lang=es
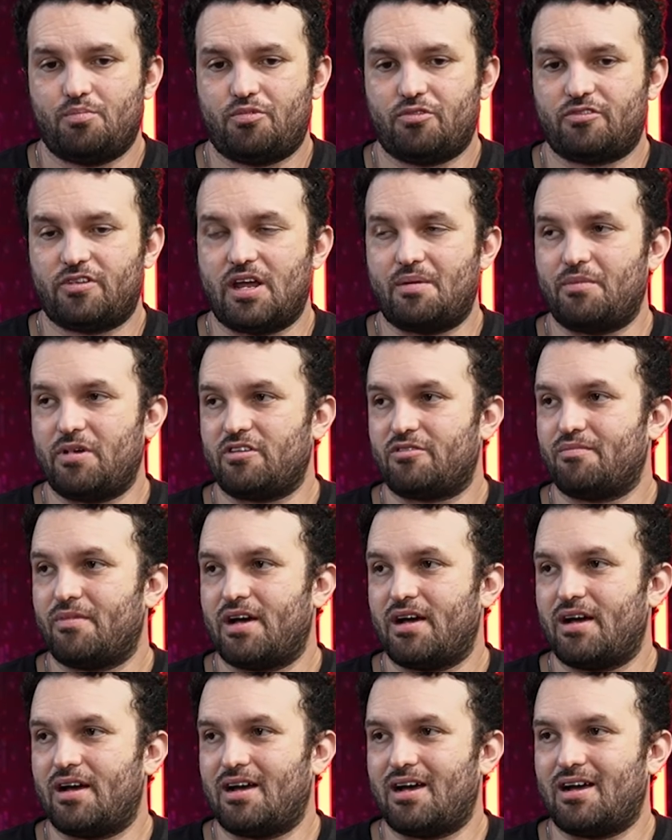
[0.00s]
pues la
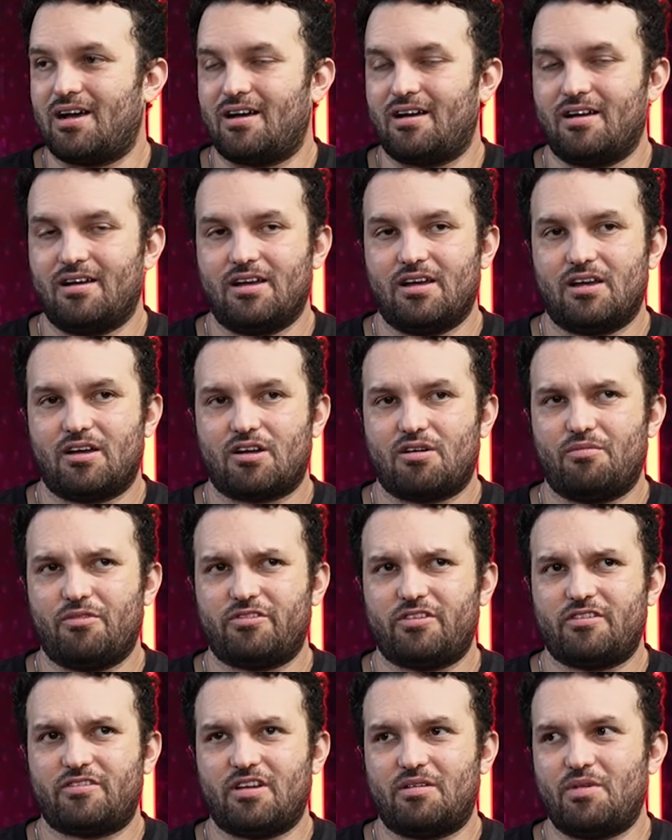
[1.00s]
misma,
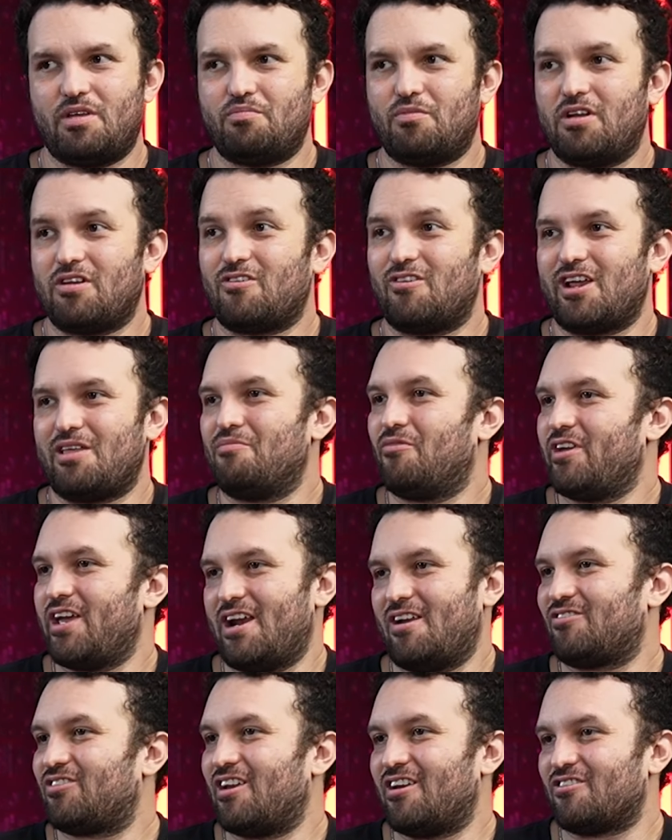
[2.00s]
¿cómo se dice? El mismo algoritmo
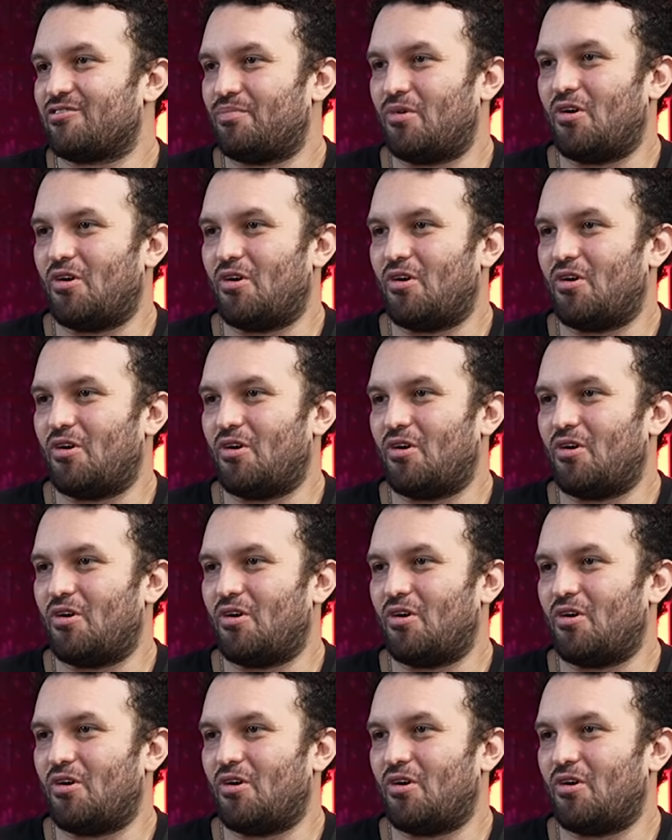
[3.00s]
ya no te los